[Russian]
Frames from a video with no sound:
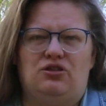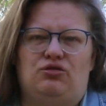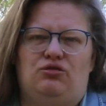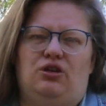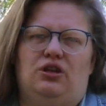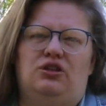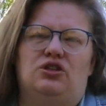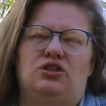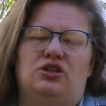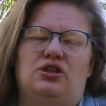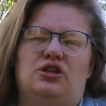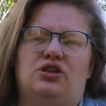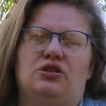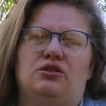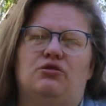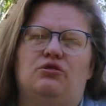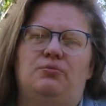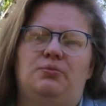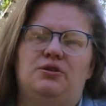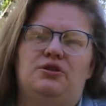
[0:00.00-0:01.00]
что я даже
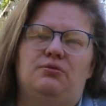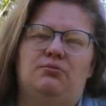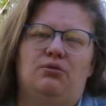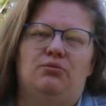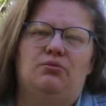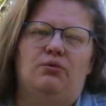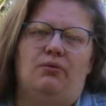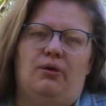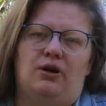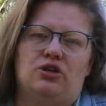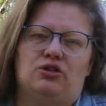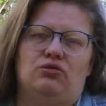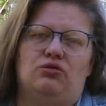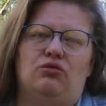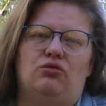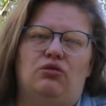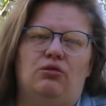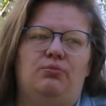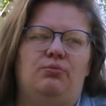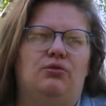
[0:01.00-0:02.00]
решила купить себе
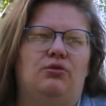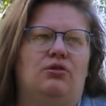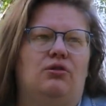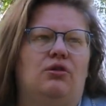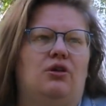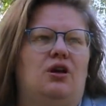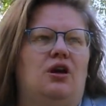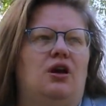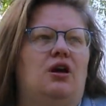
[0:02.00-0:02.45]
бумажную копию,